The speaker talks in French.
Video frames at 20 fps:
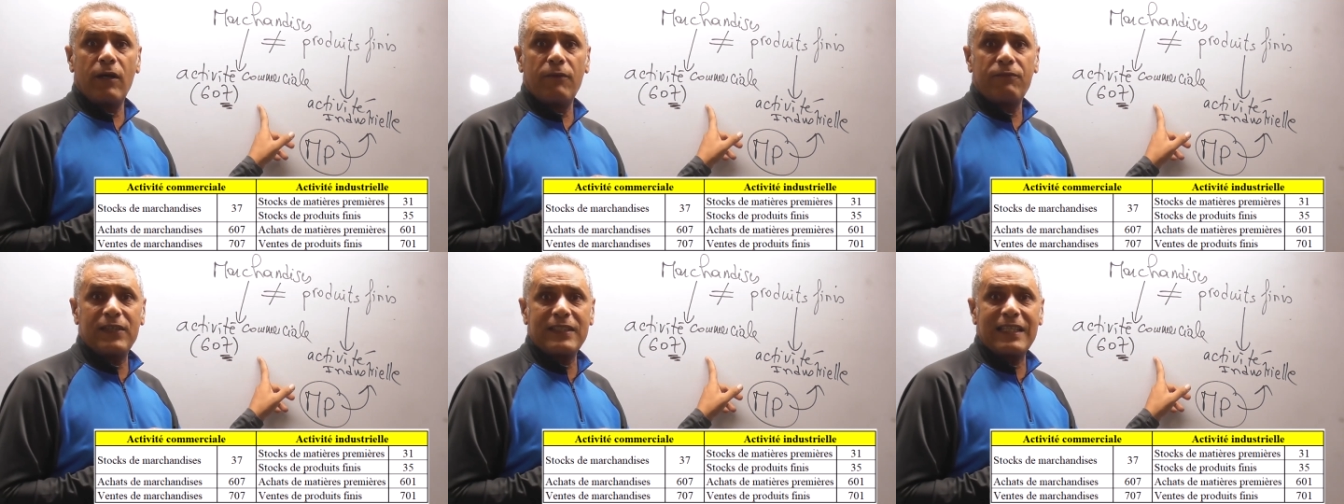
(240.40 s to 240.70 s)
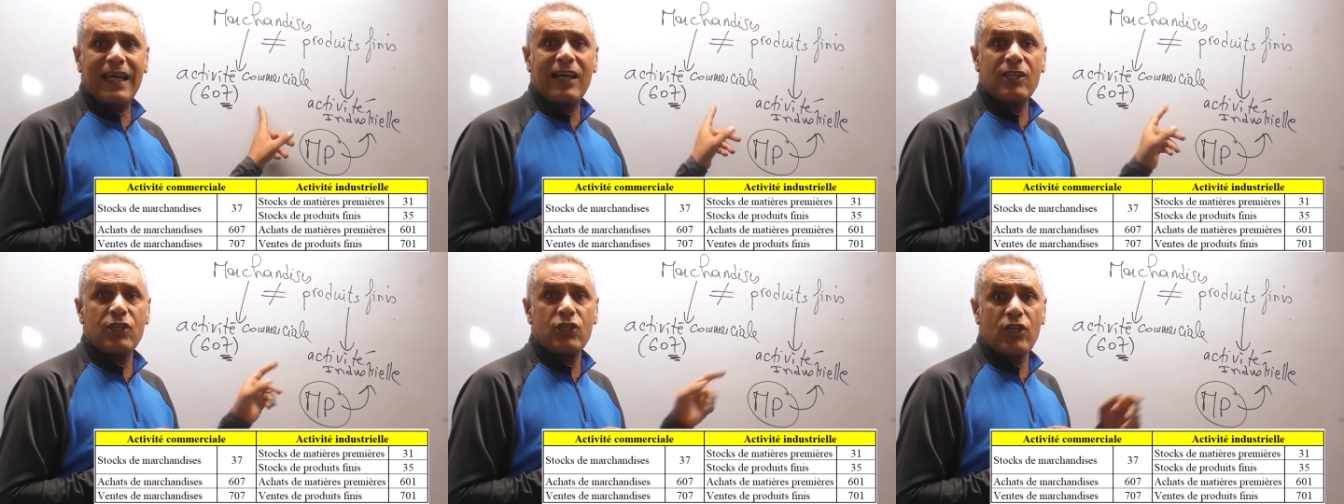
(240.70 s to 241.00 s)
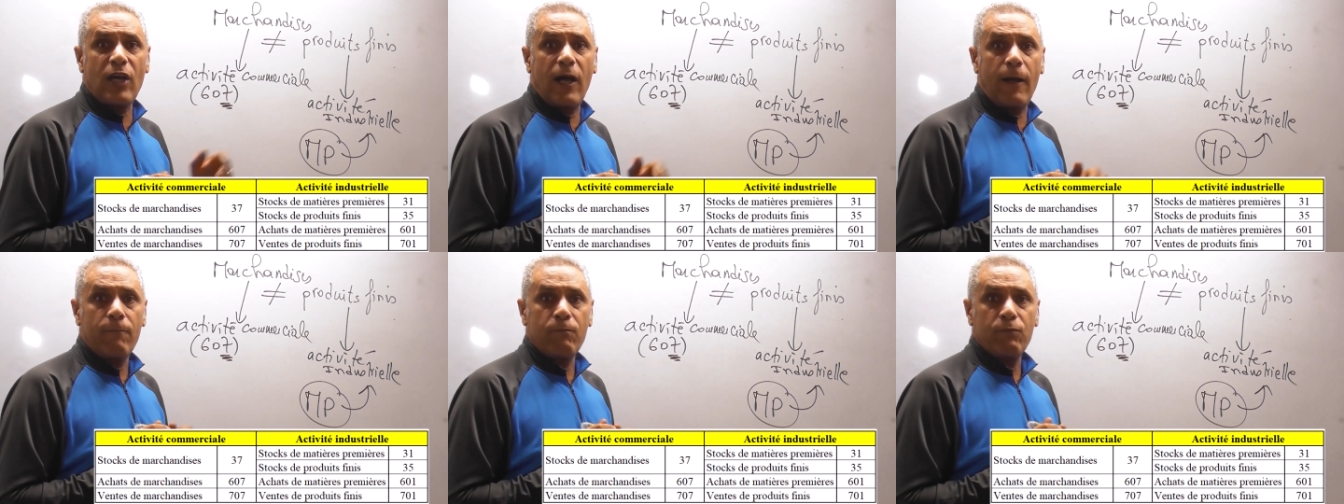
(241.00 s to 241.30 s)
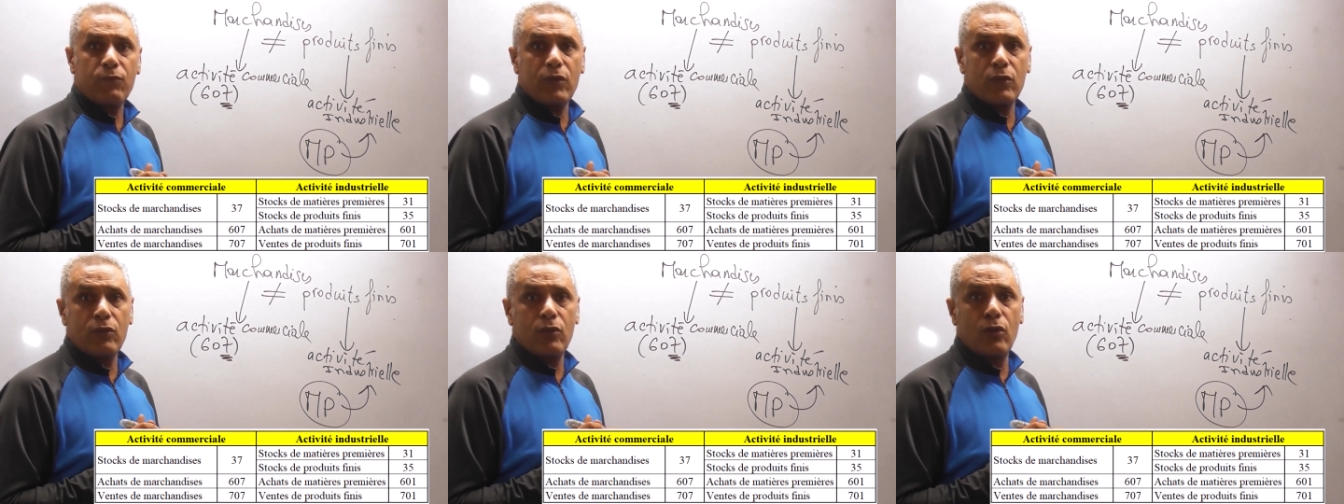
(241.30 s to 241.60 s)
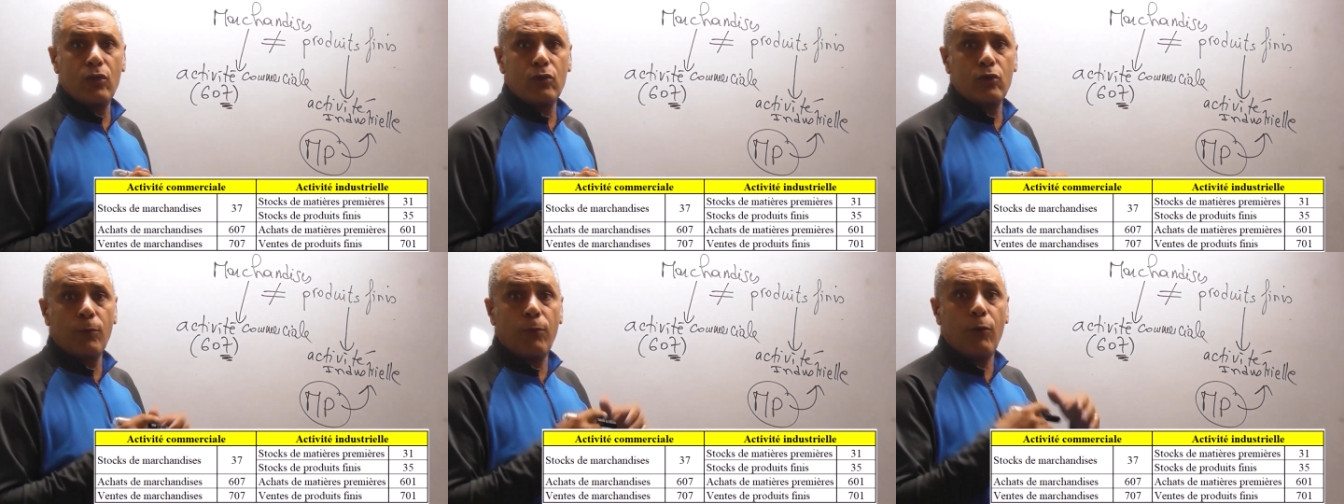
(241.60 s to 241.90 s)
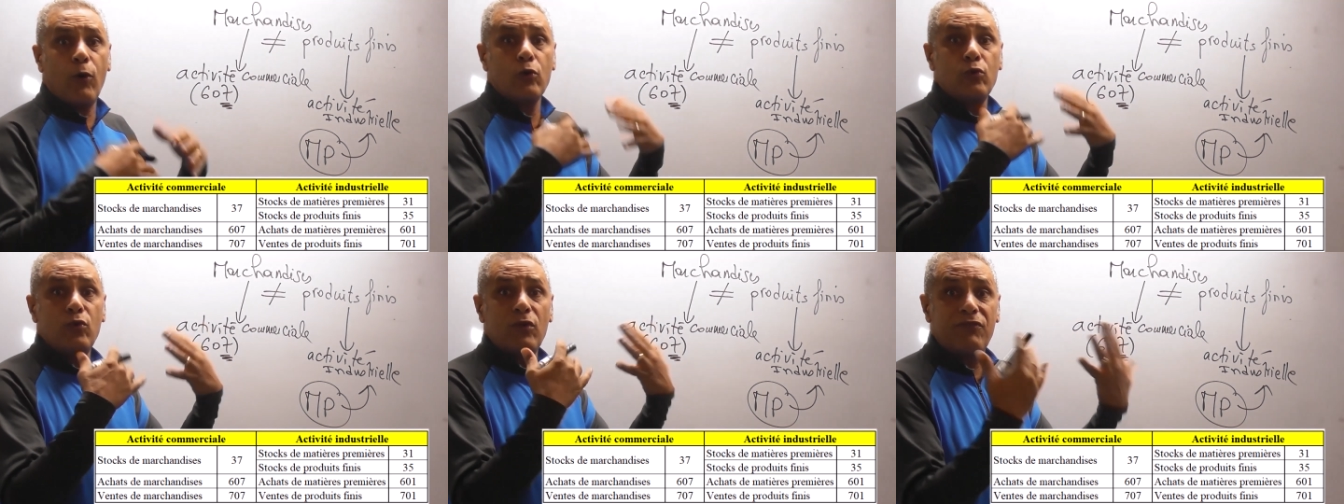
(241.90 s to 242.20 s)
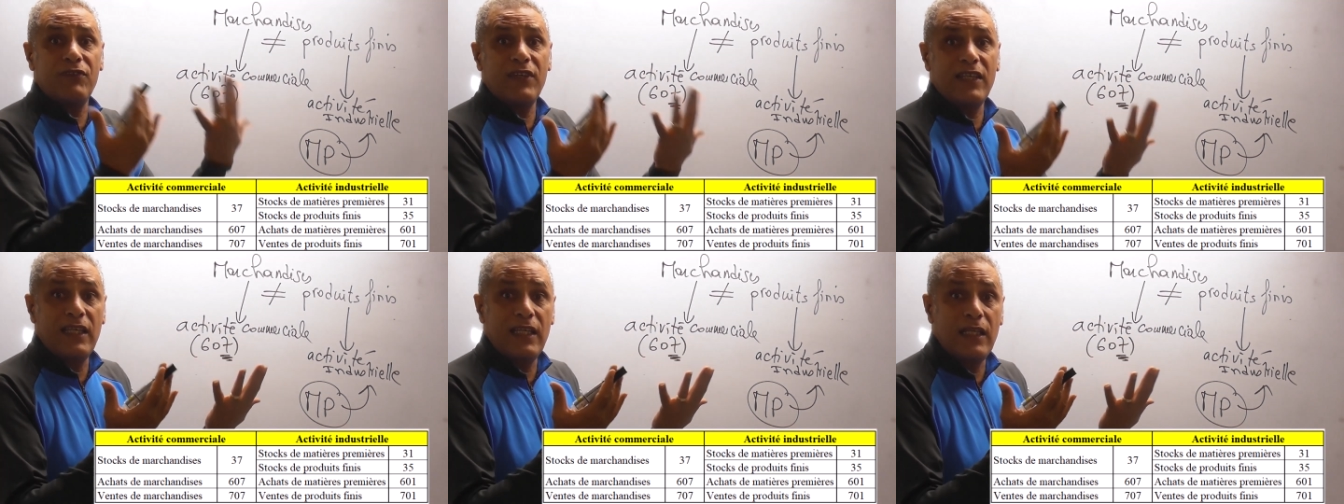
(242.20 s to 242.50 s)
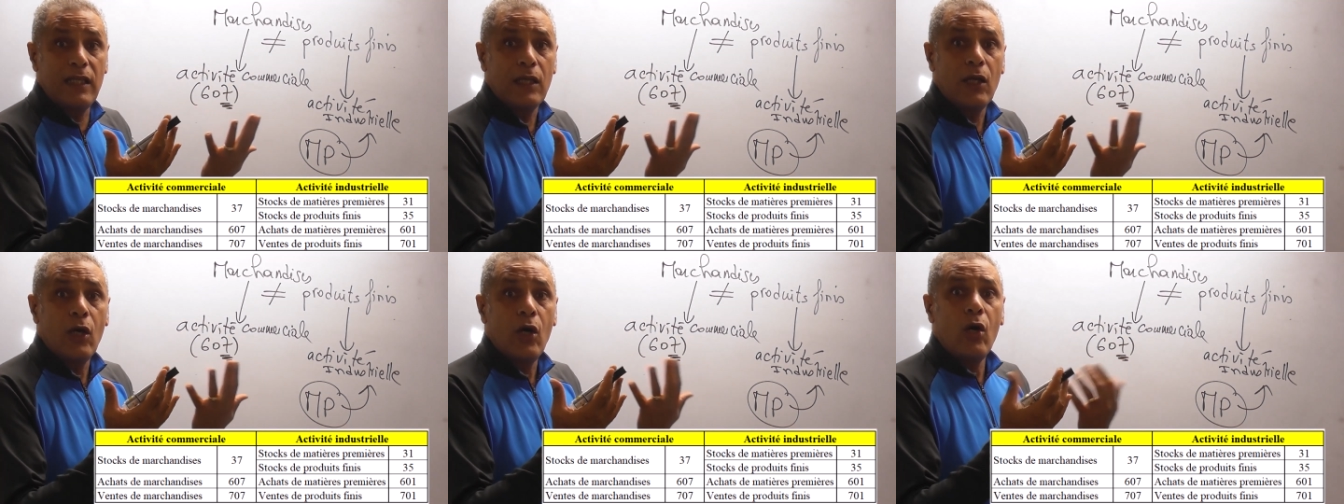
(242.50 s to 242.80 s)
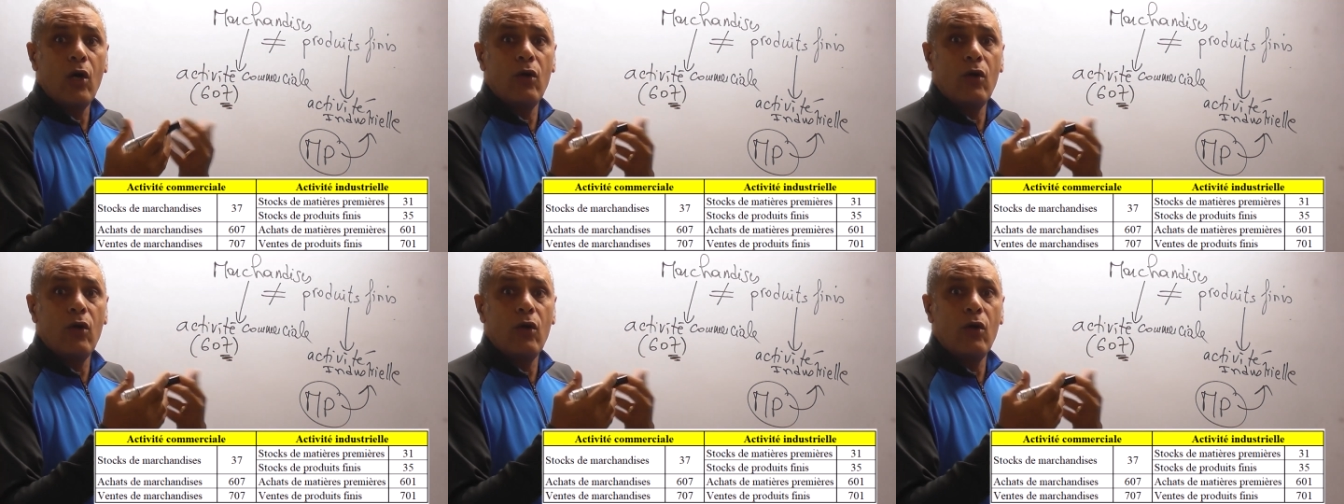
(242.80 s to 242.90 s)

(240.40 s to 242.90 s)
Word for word: en fait, achat de, de produits finis,